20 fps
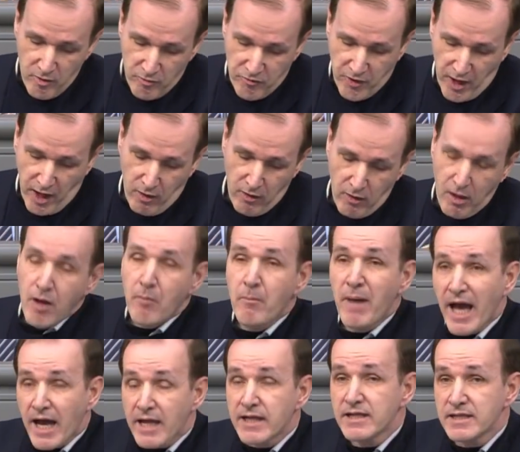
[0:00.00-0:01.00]
Frau
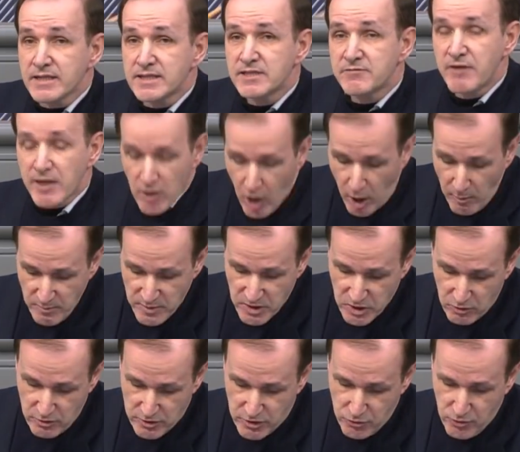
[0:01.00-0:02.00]
Merkels
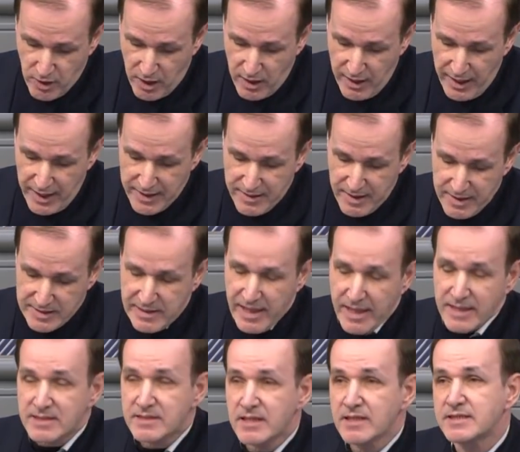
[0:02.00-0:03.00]
Willkommenskultur hätte es
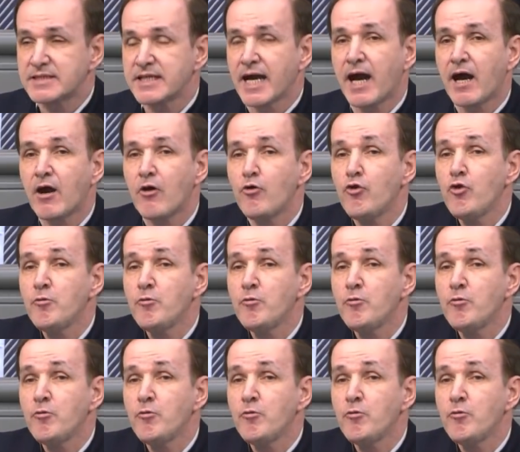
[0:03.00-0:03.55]
letztes Jahr